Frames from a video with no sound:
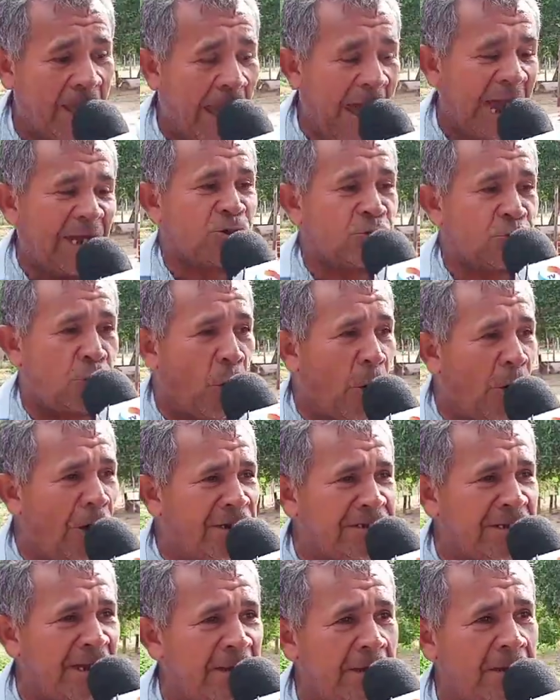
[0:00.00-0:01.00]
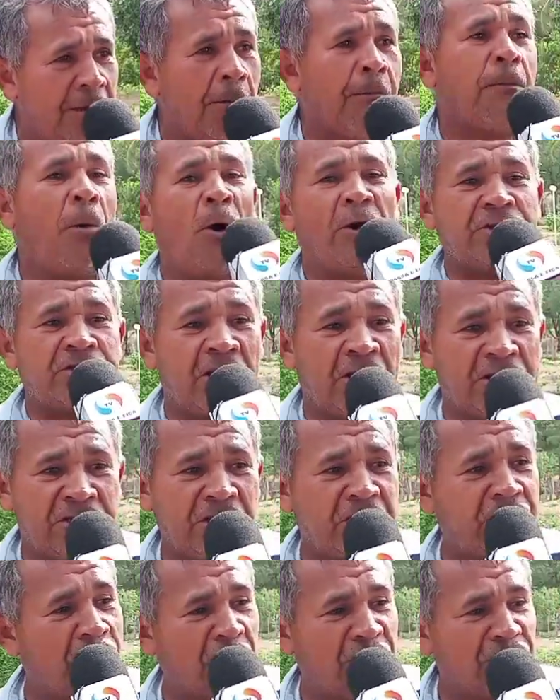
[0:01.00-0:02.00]
as coisas
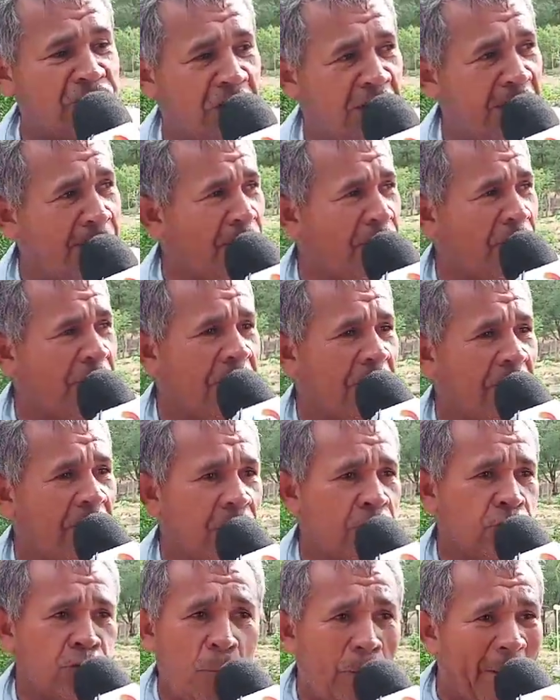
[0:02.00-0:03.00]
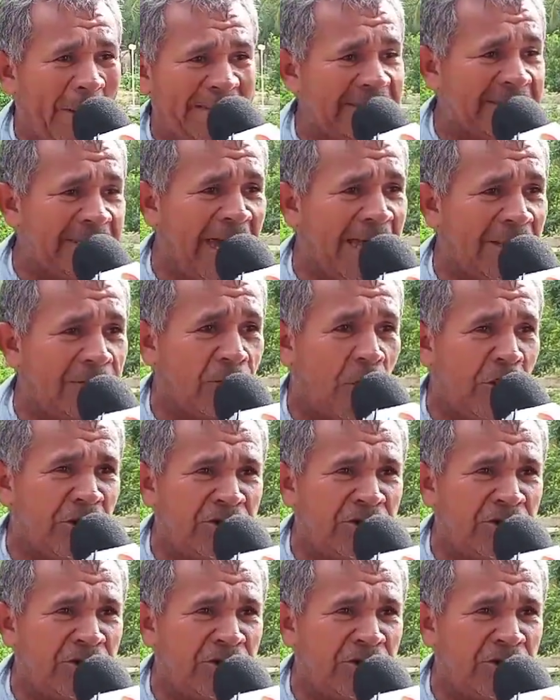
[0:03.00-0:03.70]
importantes que nós temos do passado.